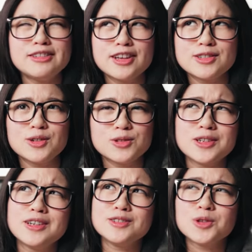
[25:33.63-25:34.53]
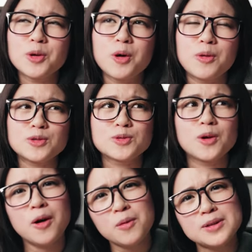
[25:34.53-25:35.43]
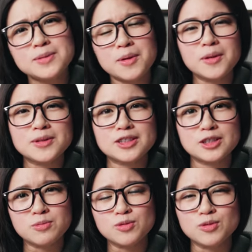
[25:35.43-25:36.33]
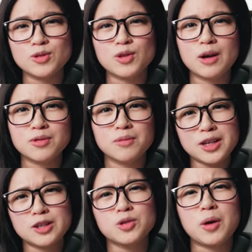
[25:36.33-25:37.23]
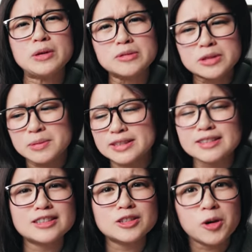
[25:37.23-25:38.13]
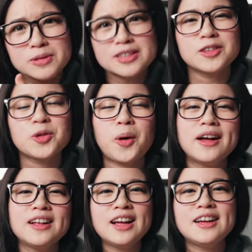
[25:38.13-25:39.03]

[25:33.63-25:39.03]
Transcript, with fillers: 像是有些人就会问我说，哦，为什么我食谱做出来，比如说面团为什么这么湿都不成团？